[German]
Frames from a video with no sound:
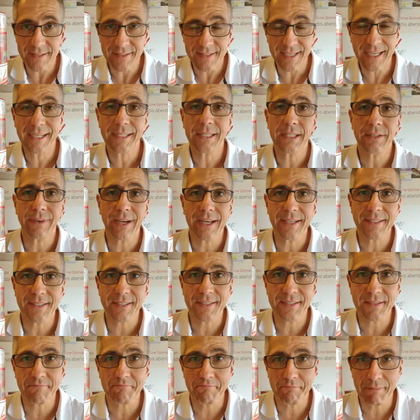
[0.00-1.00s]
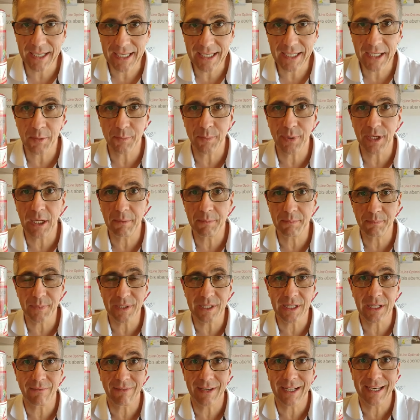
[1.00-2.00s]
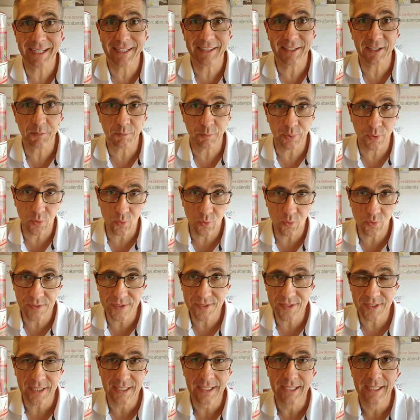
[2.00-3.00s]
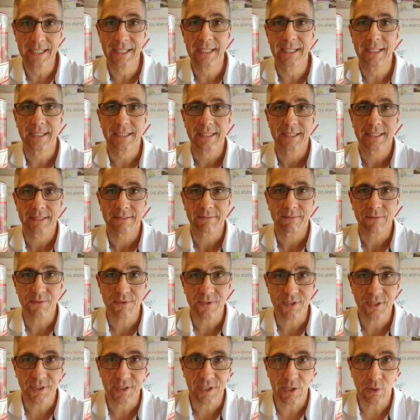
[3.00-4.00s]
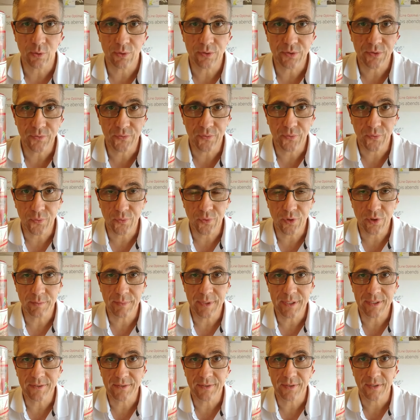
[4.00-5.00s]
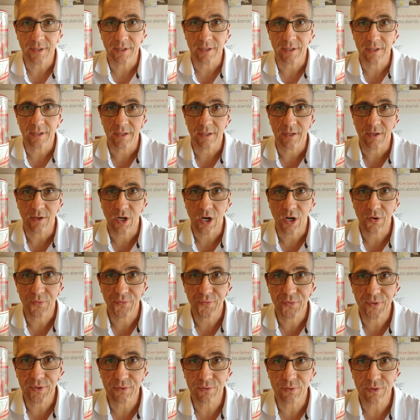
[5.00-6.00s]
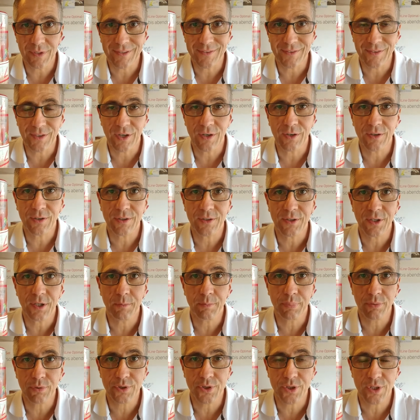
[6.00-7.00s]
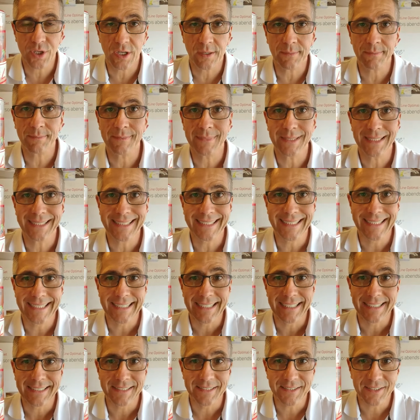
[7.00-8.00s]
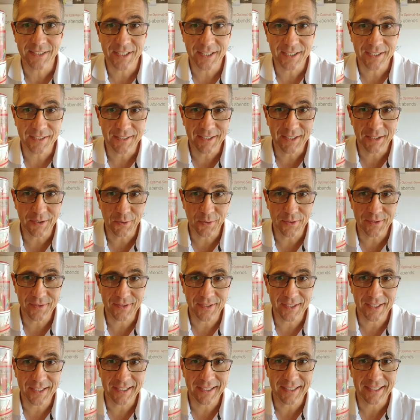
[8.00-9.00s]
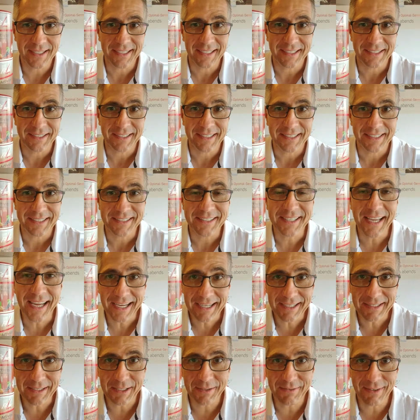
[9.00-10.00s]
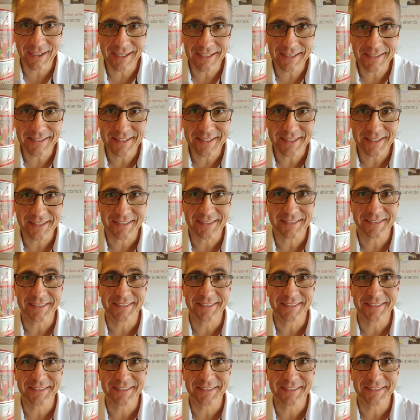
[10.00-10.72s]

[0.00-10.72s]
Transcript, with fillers: Das Actimize ist mega beliebt mittlerweile in den Büros, wo sich die Leute früher mit äh, Kaffee durch den Tag gepusht haben, trinken die heute das Actimize